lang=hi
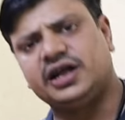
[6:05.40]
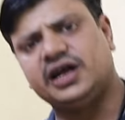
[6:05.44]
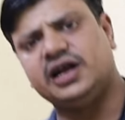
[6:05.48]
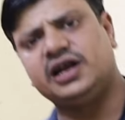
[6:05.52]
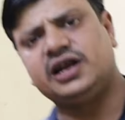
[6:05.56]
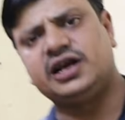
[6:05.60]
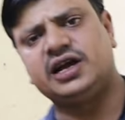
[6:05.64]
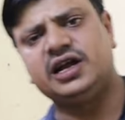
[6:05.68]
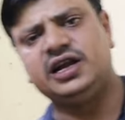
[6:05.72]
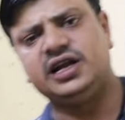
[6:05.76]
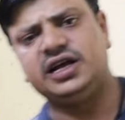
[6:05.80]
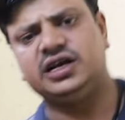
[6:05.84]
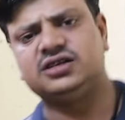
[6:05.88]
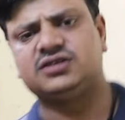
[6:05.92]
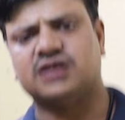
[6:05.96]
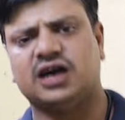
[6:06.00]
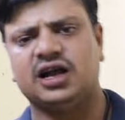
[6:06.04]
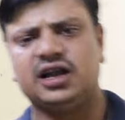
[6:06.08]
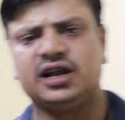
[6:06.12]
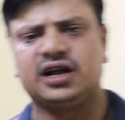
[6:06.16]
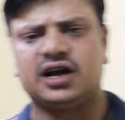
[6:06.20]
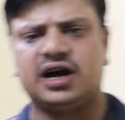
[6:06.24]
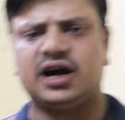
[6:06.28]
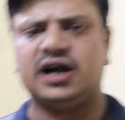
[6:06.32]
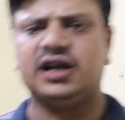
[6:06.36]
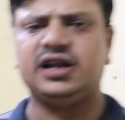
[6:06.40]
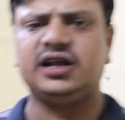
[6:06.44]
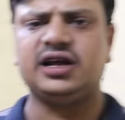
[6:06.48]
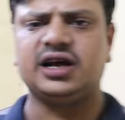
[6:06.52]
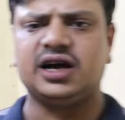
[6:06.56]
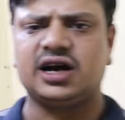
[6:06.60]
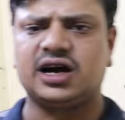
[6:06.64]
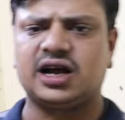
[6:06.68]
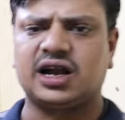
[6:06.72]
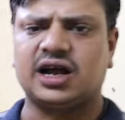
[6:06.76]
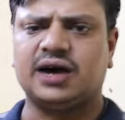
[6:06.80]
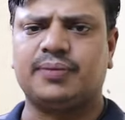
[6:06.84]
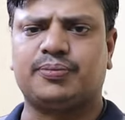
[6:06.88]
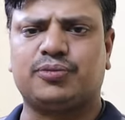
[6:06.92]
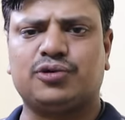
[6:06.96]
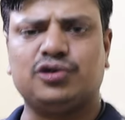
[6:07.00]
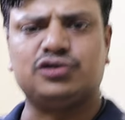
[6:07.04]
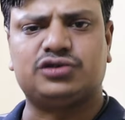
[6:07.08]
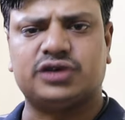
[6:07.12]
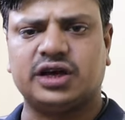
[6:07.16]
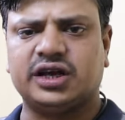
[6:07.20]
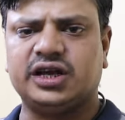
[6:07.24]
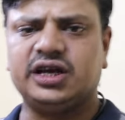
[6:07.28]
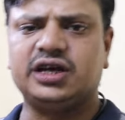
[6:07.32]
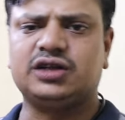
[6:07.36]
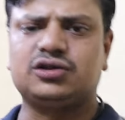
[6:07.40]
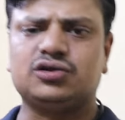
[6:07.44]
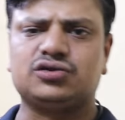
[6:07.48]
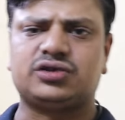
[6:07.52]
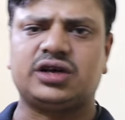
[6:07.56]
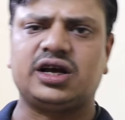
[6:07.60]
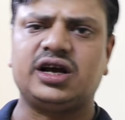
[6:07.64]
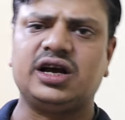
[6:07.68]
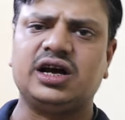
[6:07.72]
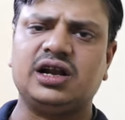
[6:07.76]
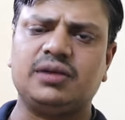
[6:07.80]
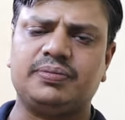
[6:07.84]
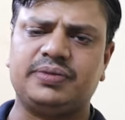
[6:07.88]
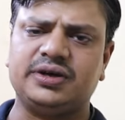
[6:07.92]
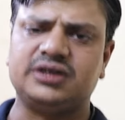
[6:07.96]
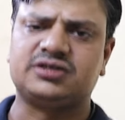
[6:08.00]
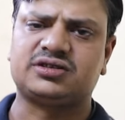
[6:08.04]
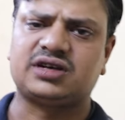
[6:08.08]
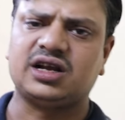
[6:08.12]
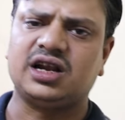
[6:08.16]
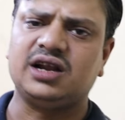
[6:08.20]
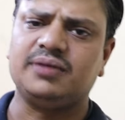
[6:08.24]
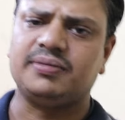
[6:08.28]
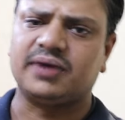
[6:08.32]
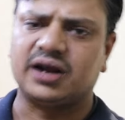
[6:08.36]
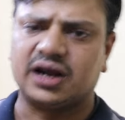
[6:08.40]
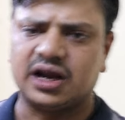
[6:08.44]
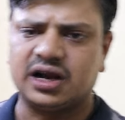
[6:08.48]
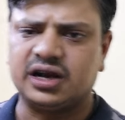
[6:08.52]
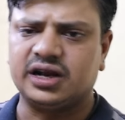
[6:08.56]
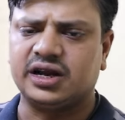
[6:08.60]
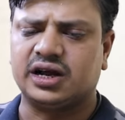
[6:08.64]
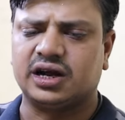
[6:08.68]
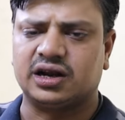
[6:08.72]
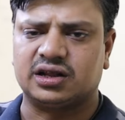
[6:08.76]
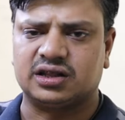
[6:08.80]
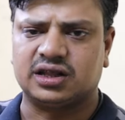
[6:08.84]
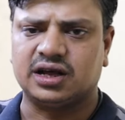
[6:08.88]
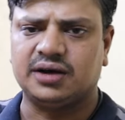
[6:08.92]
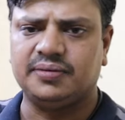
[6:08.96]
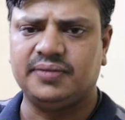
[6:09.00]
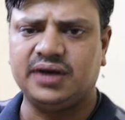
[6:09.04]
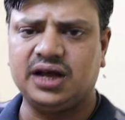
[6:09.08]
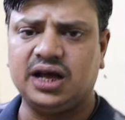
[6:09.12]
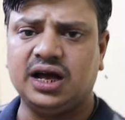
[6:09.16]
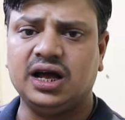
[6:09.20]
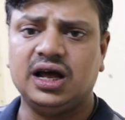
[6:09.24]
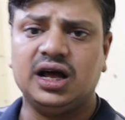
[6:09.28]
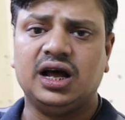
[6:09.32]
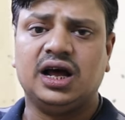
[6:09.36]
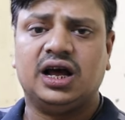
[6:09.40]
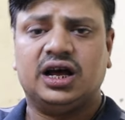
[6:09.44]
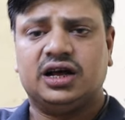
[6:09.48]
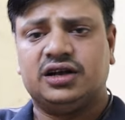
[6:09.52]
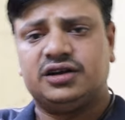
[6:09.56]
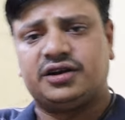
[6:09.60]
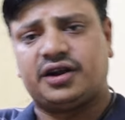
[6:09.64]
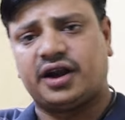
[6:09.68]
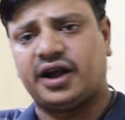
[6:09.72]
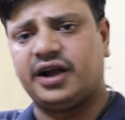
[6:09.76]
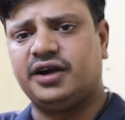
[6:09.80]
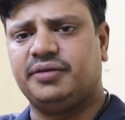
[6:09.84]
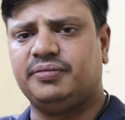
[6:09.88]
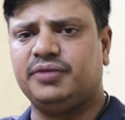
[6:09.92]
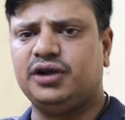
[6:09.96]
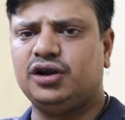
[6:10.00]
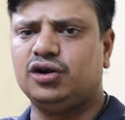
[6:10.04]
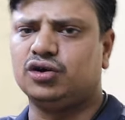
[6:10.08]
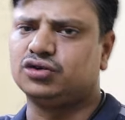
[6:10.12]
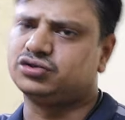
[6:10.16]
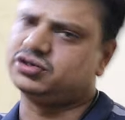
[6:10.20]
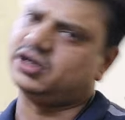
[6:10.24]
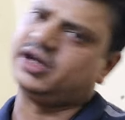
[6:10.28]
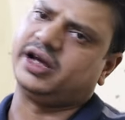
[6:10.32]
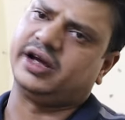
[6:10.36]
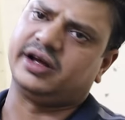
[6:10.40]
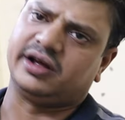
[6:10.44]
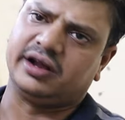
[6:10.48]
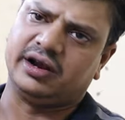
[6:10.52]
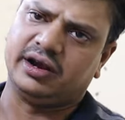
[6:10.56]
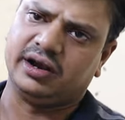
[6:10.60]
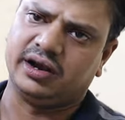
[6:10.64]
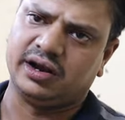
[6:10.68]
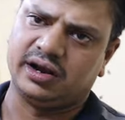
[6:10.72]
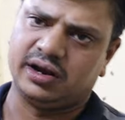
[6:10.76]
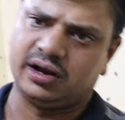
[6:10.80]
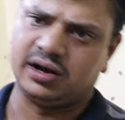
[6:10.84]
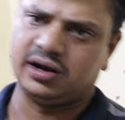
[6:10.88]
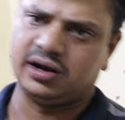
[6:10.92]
रिटेल के लिए खाली अगर आपको चाहिए तो सिंगल पीस के लिए मना नहीं करता मैं ट्रेडमिल और साइकिल